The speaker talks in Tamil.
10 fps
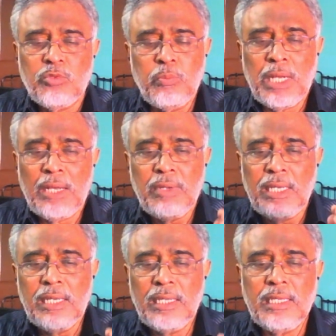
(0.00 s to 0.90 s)
சும்மாவே
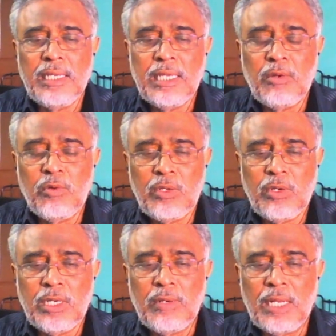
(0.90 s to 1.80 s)
இருந்து நீங்கள்
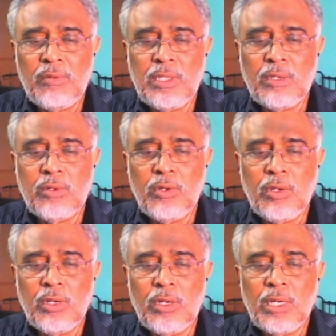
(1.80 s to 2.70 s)
உயிரோடு
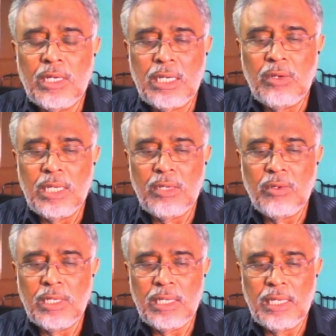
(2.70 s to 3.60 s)
வாழ்வதற்கோ என்னுடைய
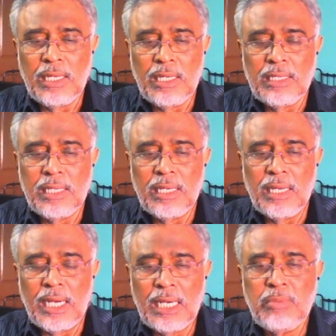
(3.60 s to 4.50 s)
என்னுடைய இந்த
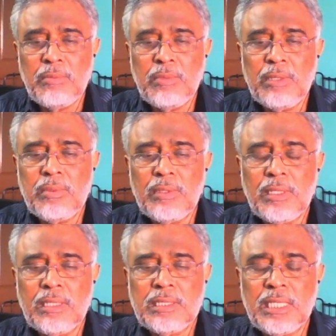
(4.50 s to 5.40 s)
அனுபவம்
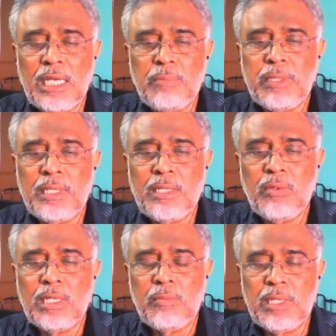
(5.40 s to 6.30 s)
ஷேர் பண்ணுறது
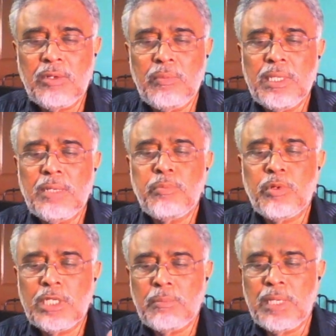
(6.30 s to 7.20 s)
உங்களுக்கு மிக மிக
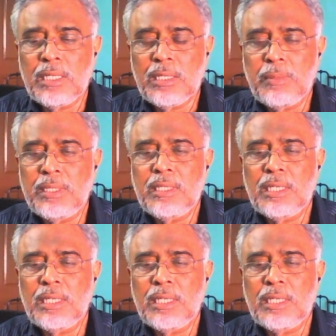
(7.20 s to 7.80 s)
பிரயோஜனமாக இருக்கும் என்று